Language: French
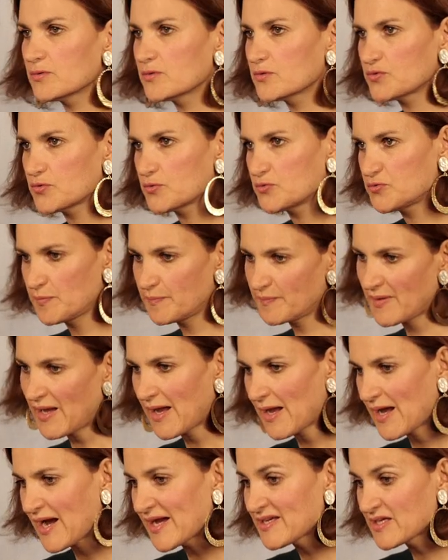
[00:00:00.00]
Je ne suis
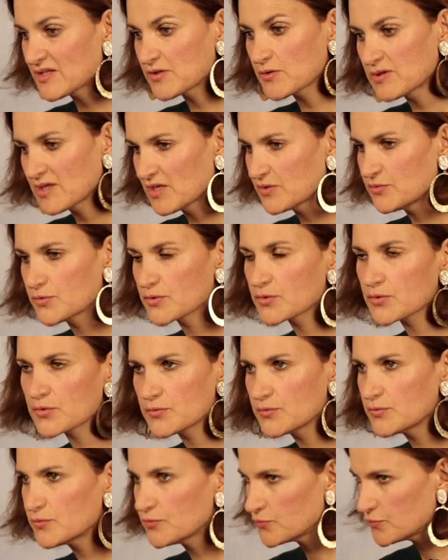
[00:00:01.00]
pas ayatollah du
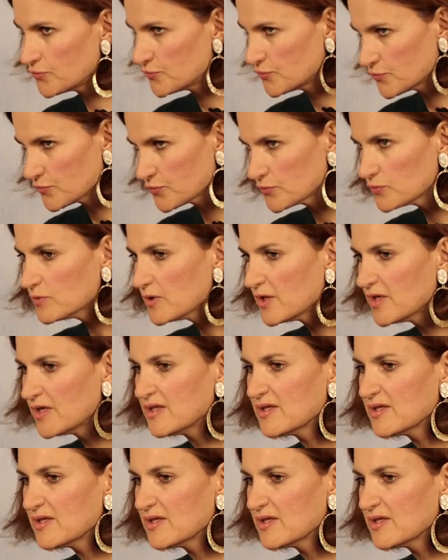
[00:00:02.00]
cru du tout.